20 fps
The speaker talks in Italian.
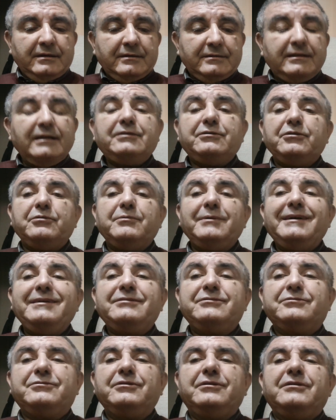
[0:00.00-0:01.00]
detto
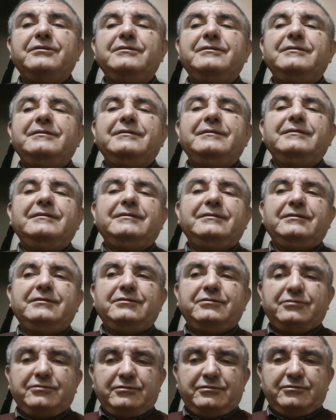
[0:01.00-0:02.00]
questo
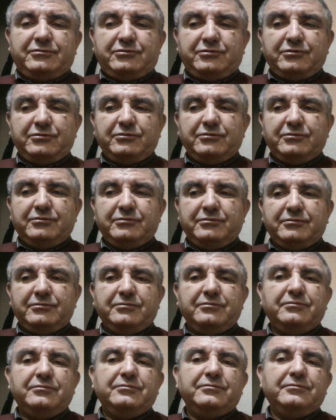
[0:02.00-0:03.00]
su
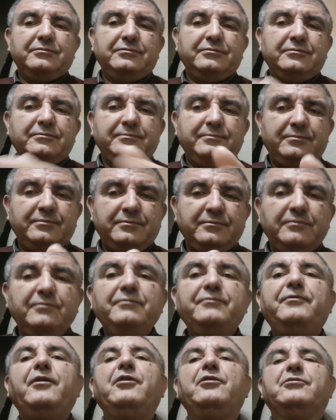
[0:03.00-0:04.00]

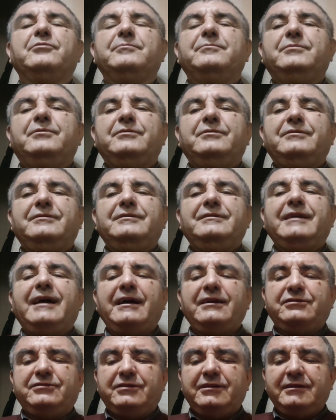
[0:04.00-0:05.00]
un forum
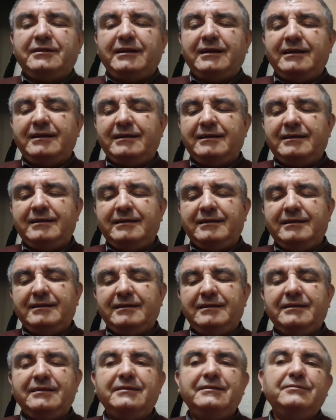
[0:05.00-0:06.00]
nasce
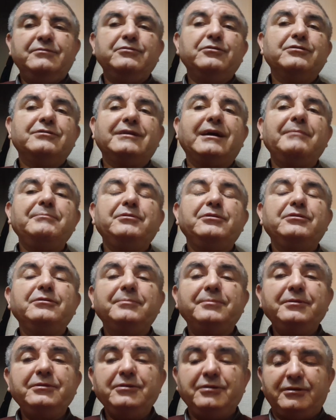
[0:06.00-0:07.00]
una, uno scambio di
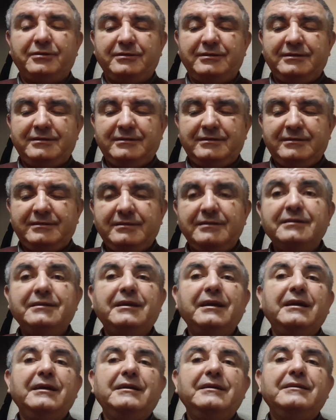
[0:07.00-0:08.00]
opinioni
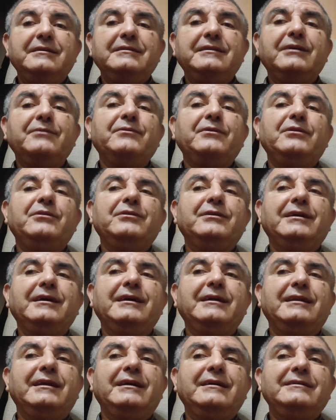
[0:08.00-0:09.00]
che da quello che
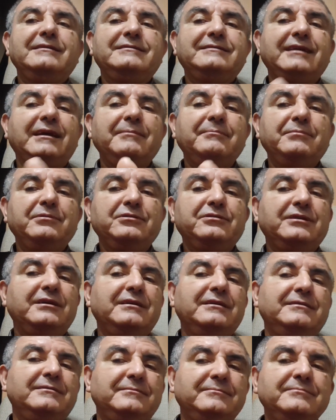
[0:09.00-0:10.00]
era
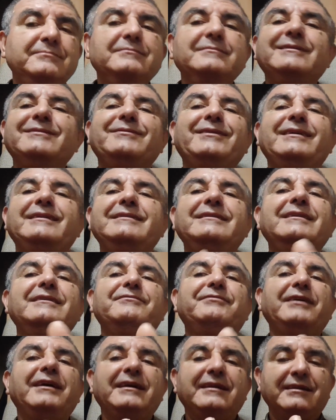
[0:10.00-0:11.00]
semplice divenne
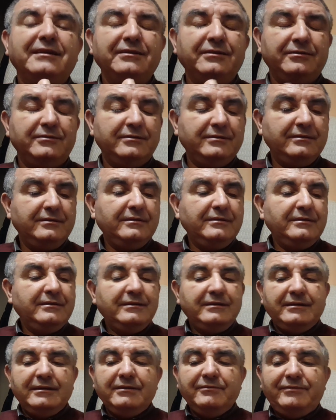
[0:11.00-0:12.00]
ferreo
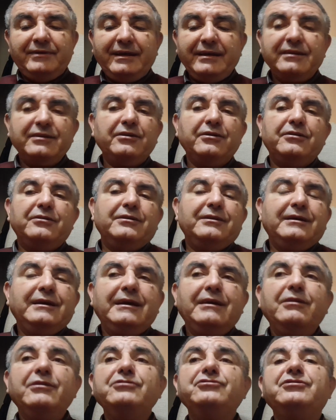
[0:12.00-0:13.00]
ferreo
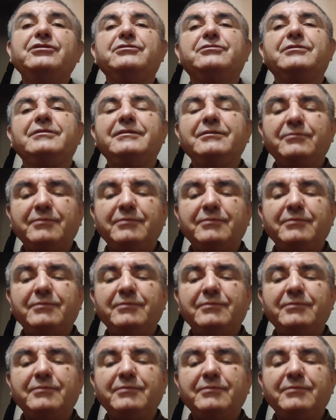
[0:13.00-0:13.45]
e l'oggetto di